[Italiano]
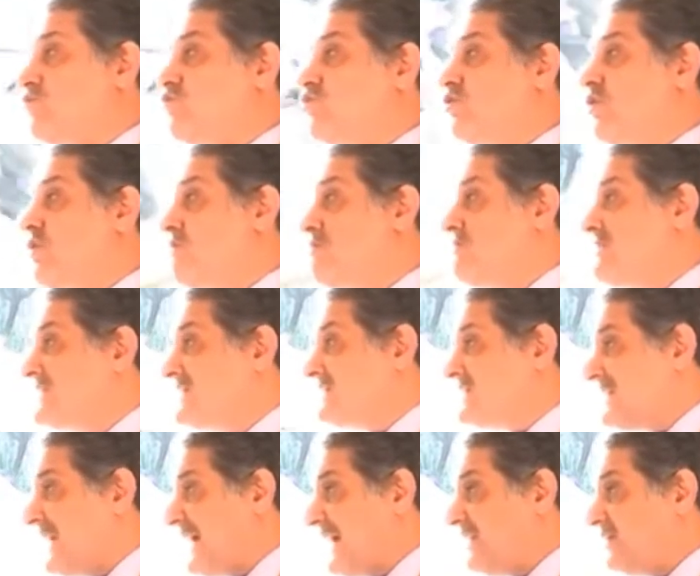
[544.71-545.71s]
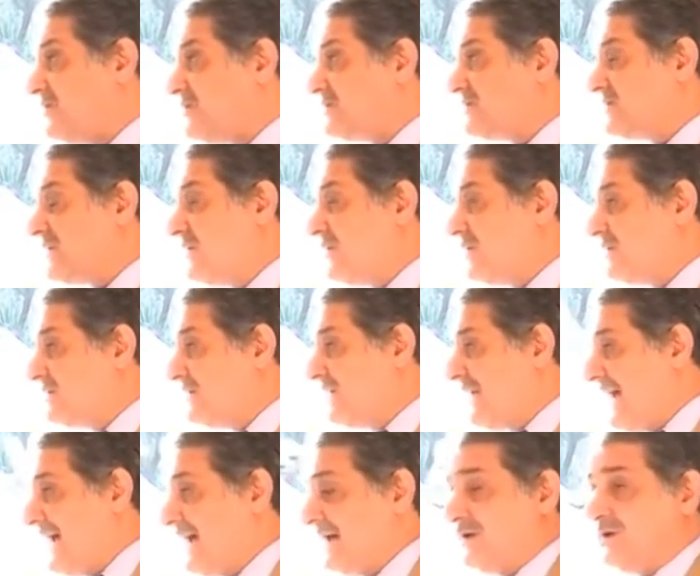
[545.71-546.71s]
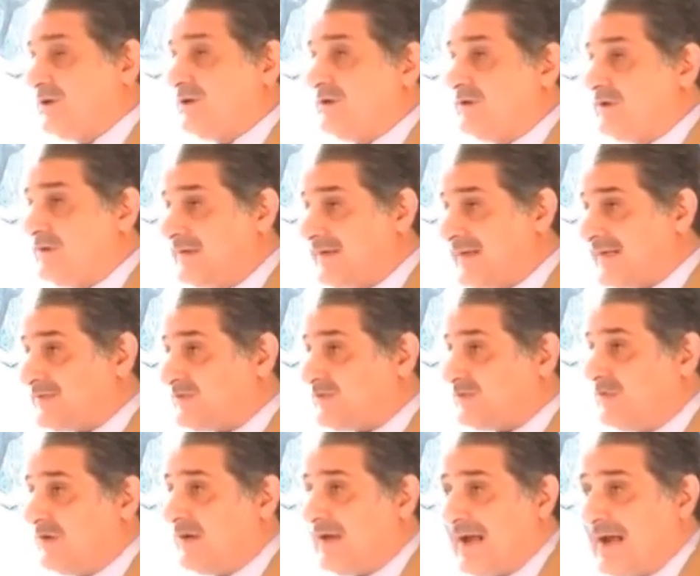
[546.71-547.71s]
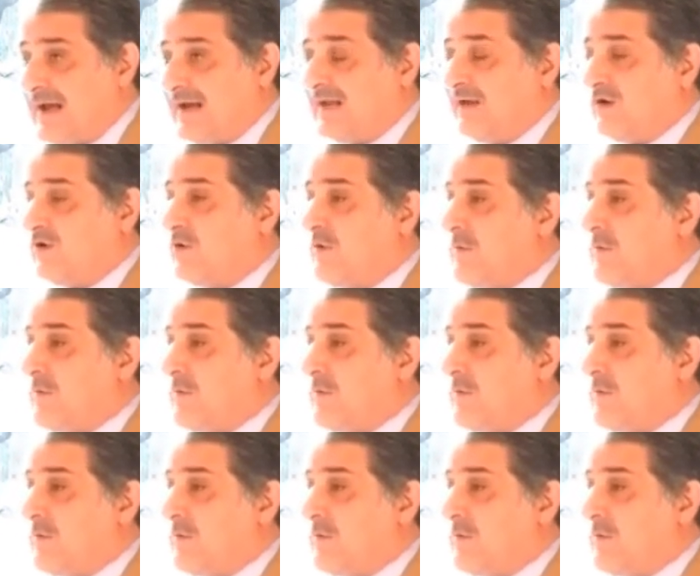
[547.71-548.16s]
un commissario straordinario Benissimo. nazionale Benissimo.